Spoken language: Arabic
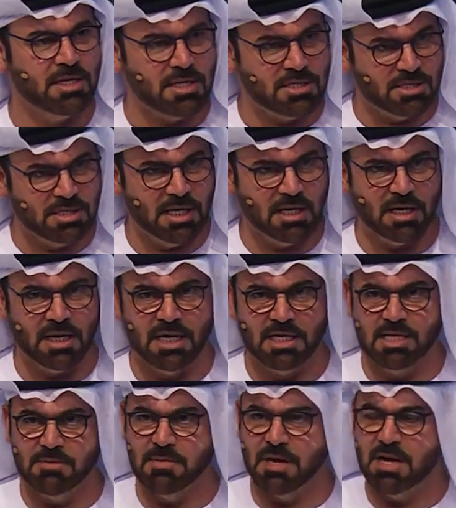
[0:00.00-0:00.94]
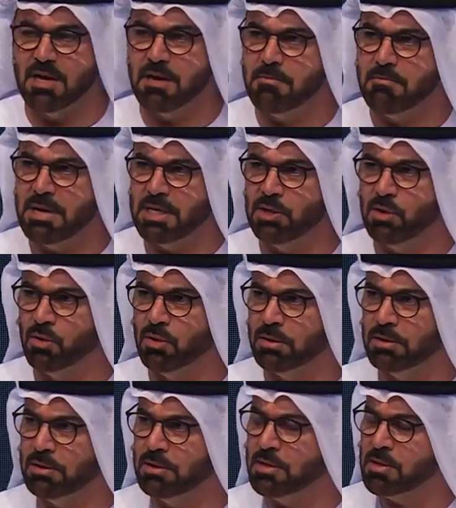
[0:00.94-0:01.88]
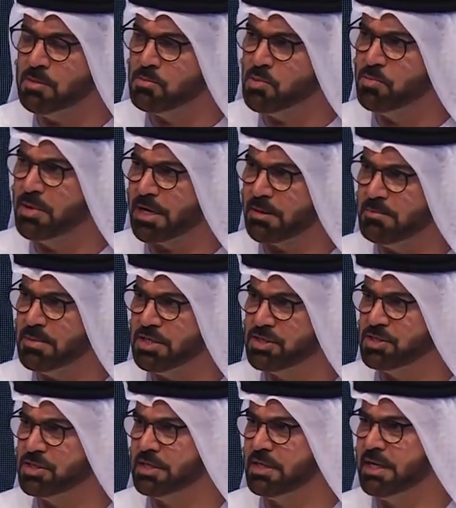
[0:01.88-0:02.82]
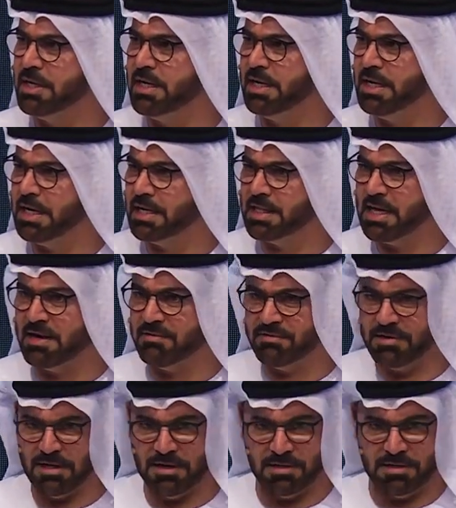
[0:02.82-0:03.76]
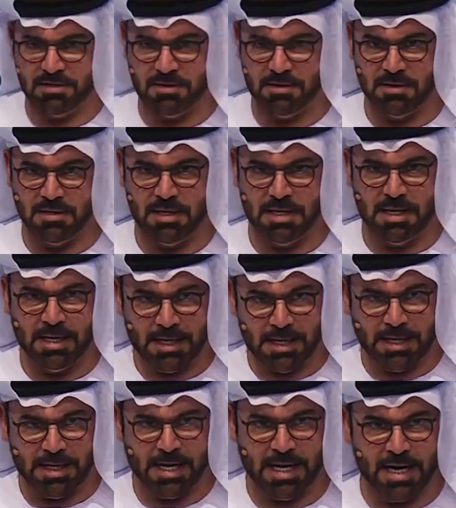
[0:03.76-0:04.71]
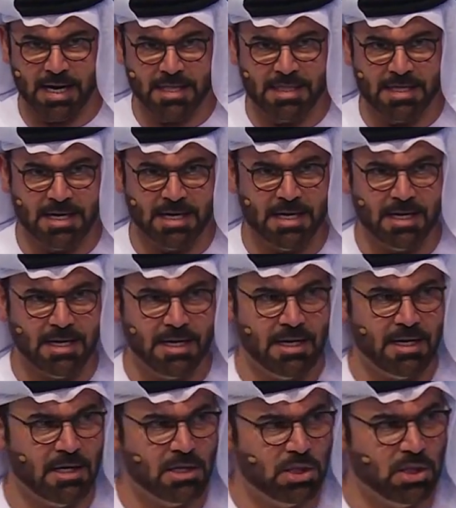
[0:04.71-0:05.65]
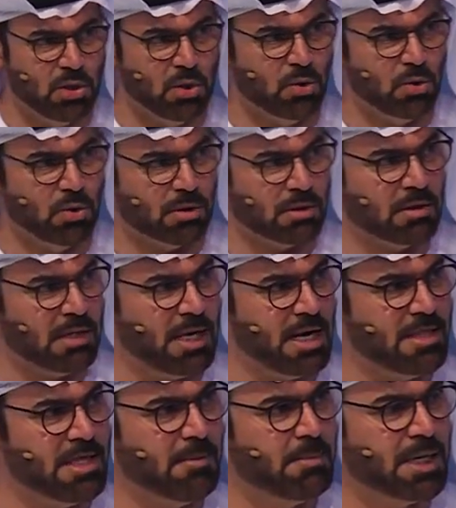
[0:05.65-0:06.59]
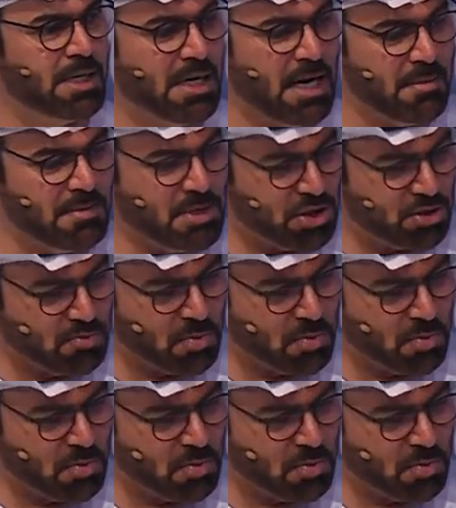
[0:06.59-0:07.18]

السنة القادمة مليون مبرمج إضافي لهذا دور هذا البرنامج